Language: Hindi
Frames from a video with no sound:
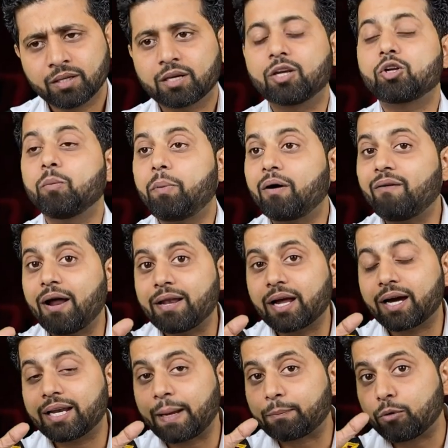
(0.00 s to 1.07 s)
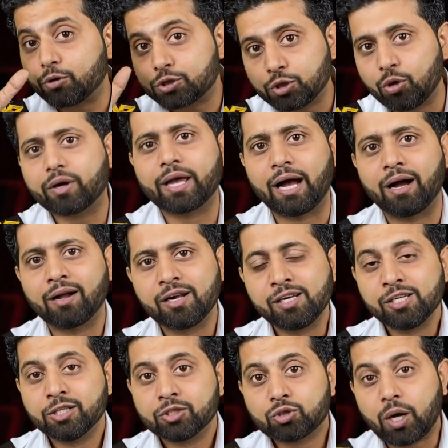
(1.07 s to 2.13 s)
कल को भगवान ना करे आपको कुछ हो गया
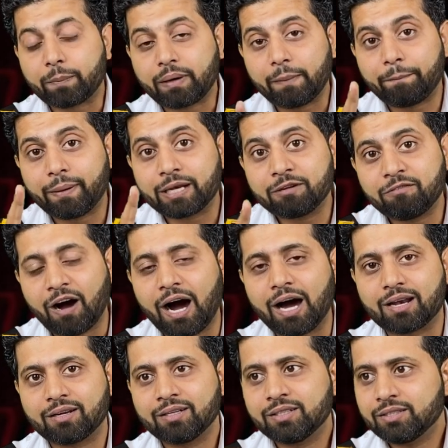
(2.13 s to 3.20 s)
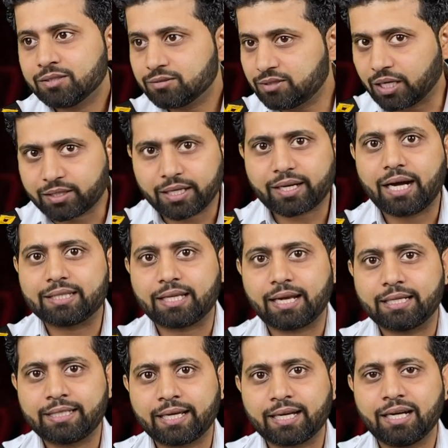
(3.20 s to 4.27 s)
तो आपका परिवार धक्के खाता
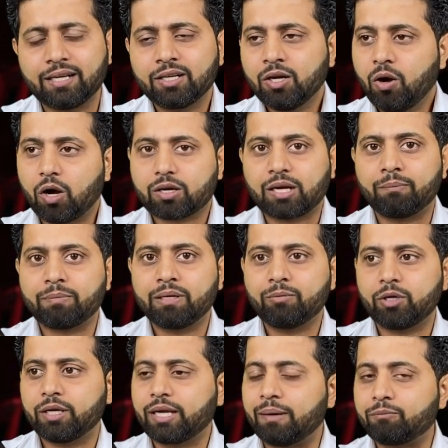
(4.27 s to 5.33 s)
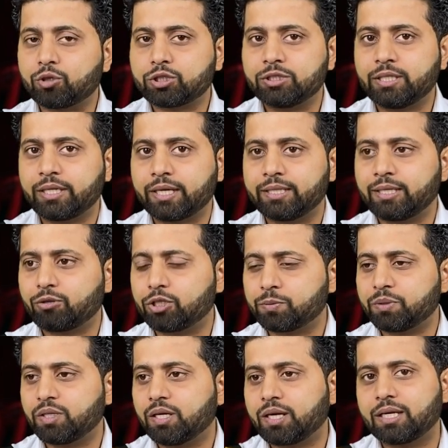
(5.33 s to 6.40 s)
रह जाएगा और कंपनी बोलेगी हम कुछ नहीं देंगे देखो
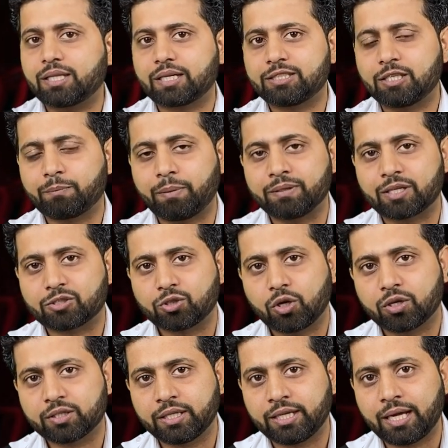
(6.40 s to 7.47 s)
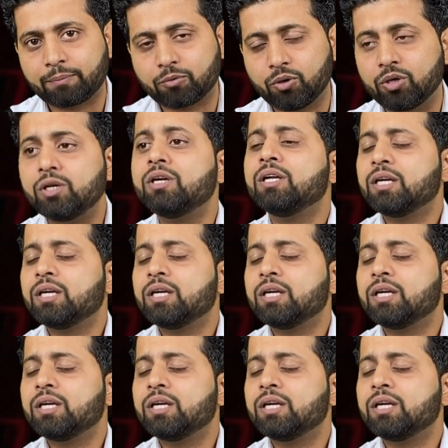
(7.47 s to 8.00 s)
इसमें तो लिखा था कि सिर्फ पंद्रह सौ डॉलर देने हैं आपको